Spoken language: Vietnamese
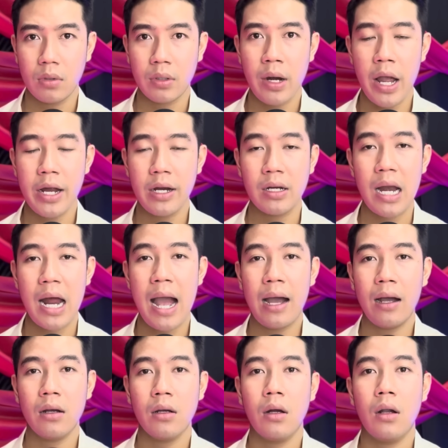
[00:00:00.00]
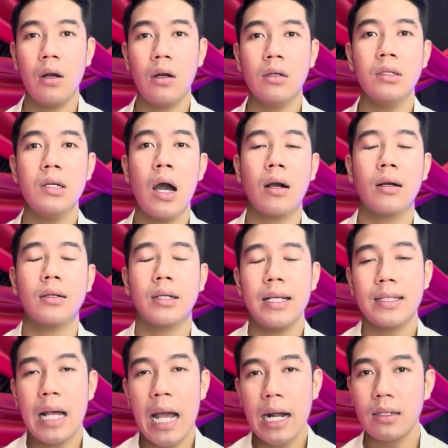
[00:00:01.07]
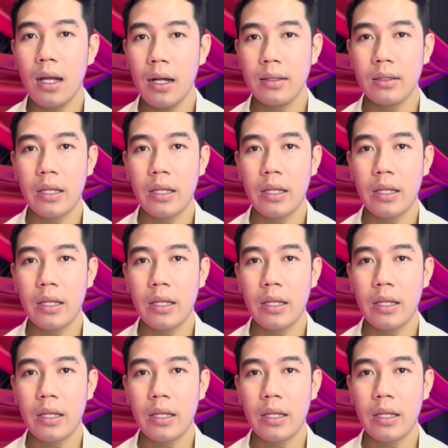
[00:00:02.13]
Đi ra lật cái xác lên